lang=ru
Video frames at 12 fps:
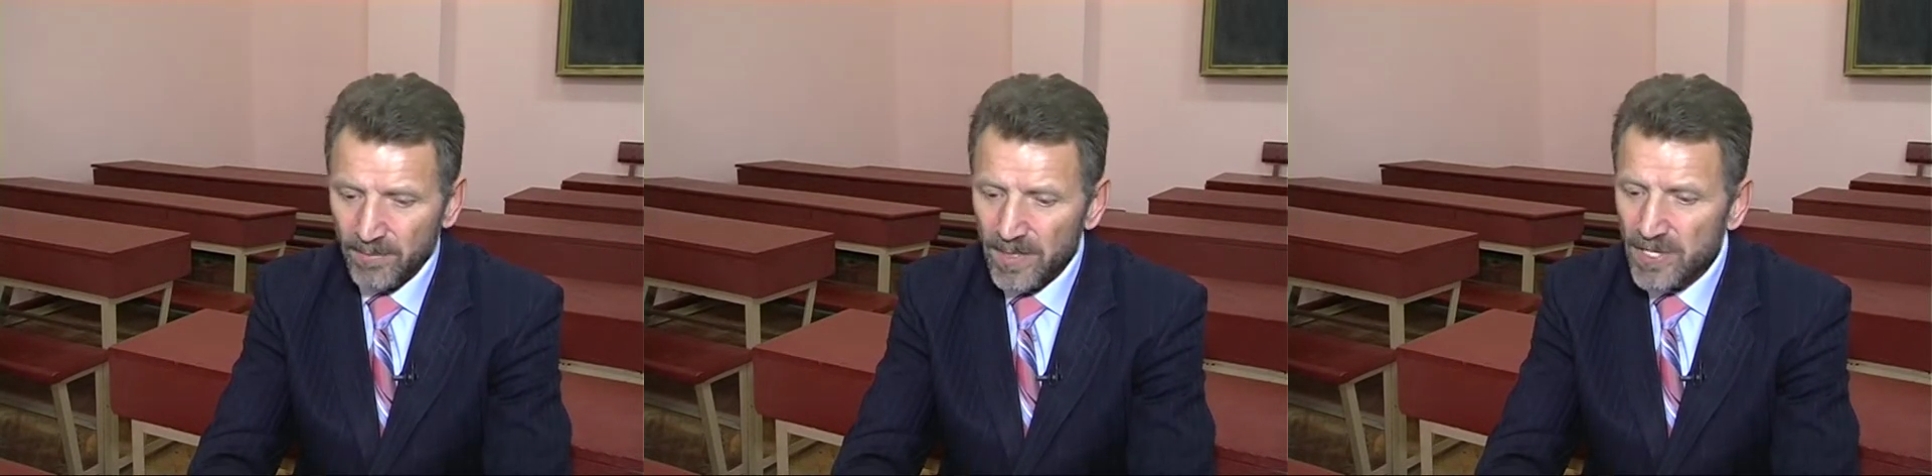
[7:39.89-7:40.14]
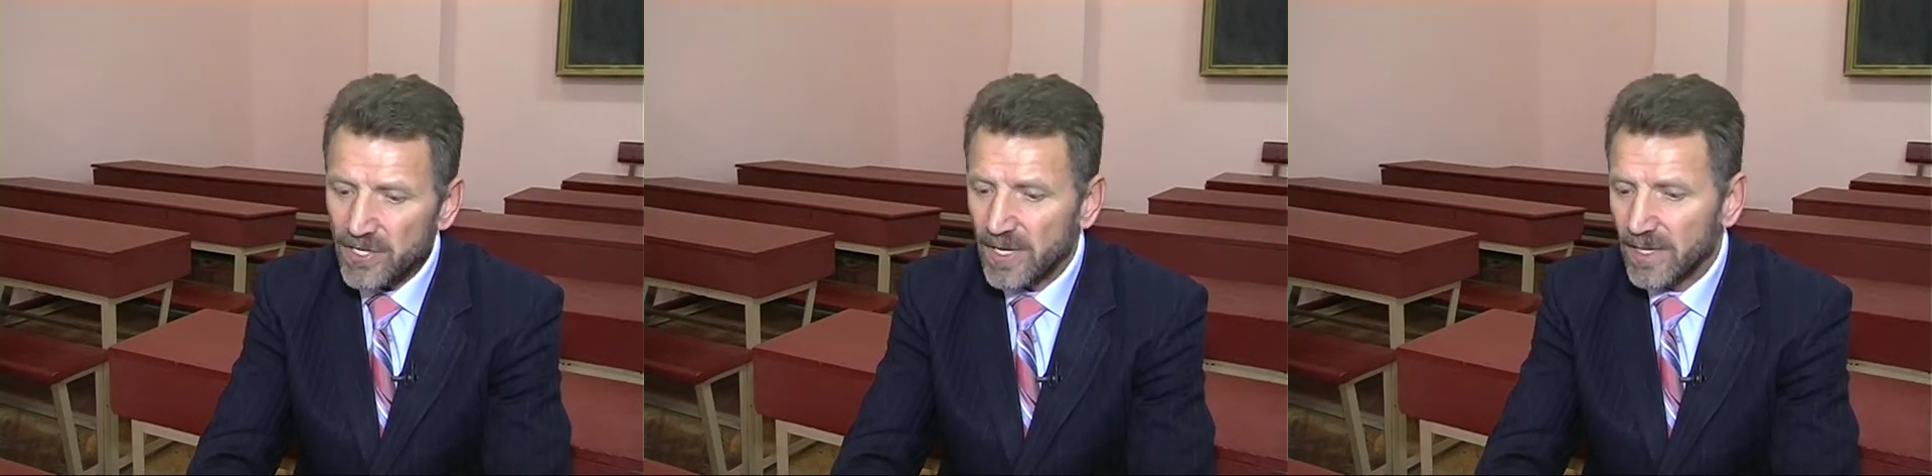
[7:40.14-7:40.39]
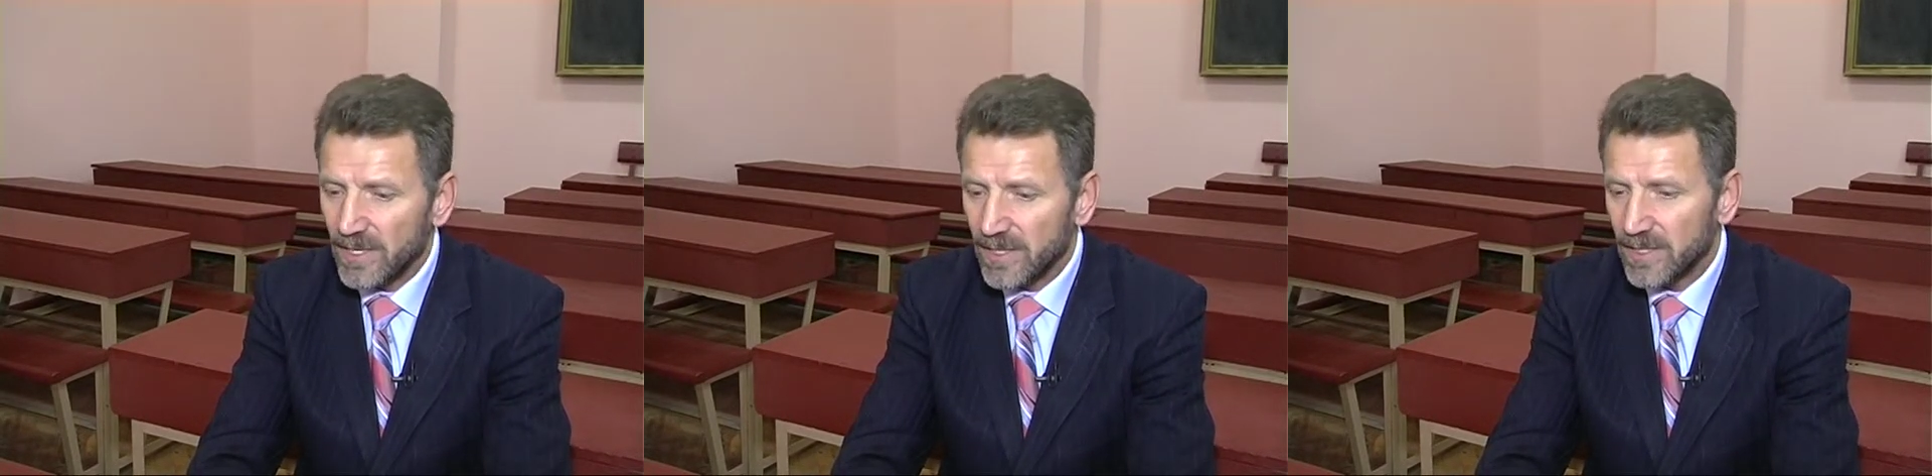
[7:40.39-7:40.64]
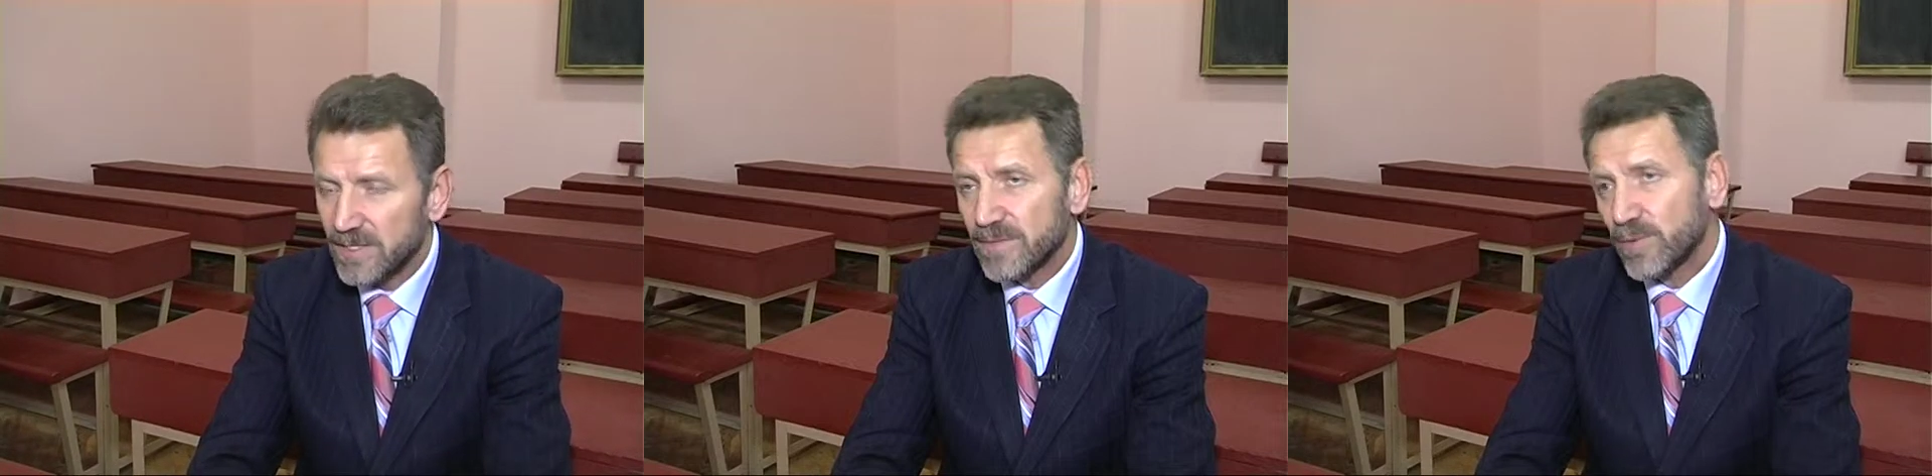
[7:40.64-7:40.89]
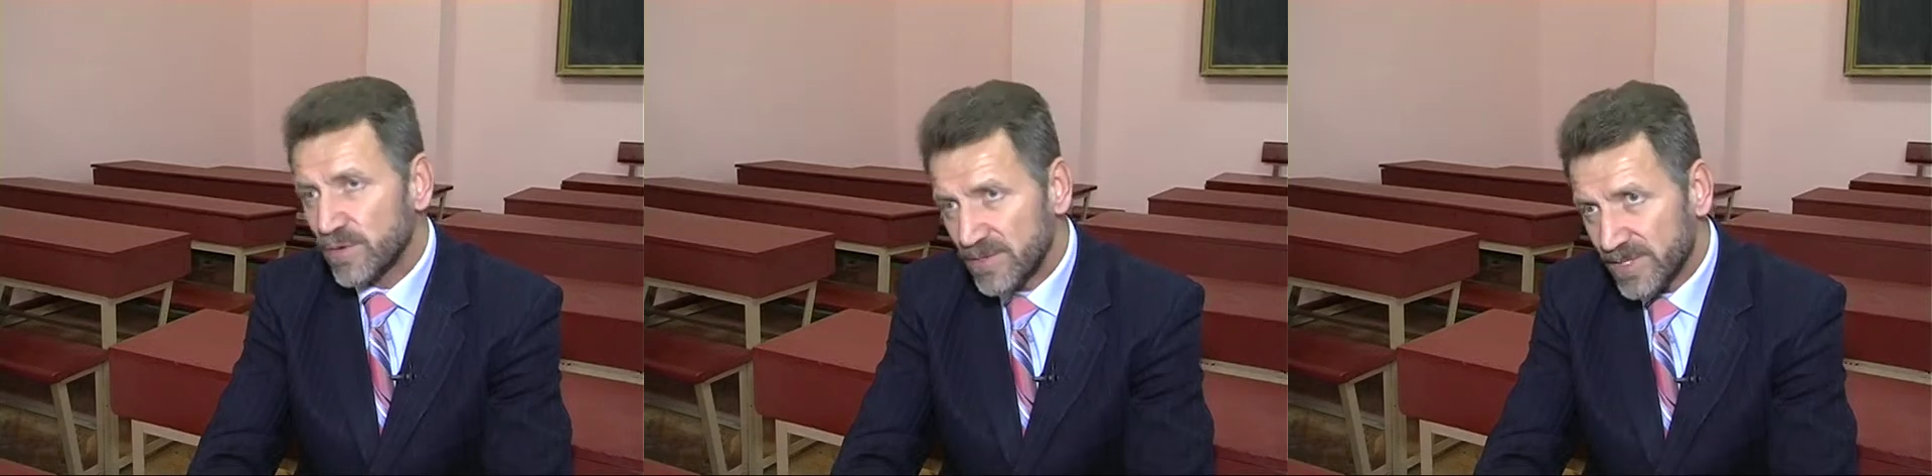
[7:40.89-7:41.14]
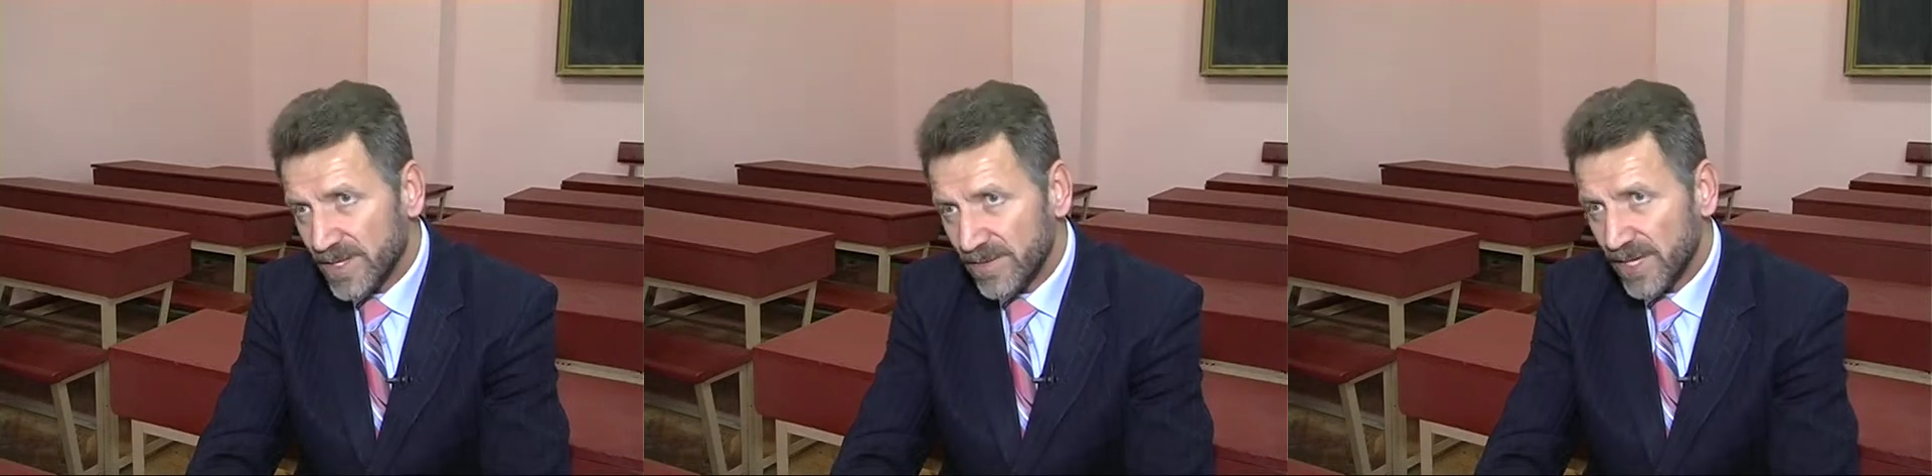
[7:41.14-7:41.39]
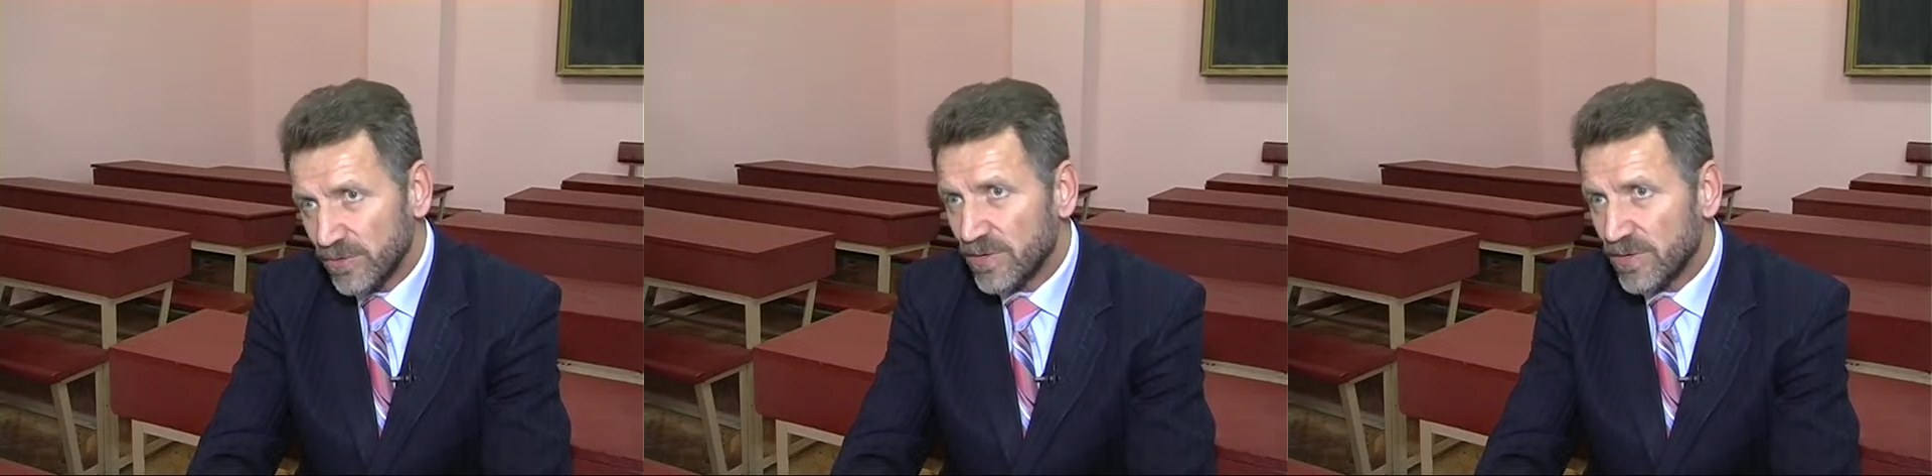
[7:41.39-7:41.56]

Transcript: Мы нашли спонсоров,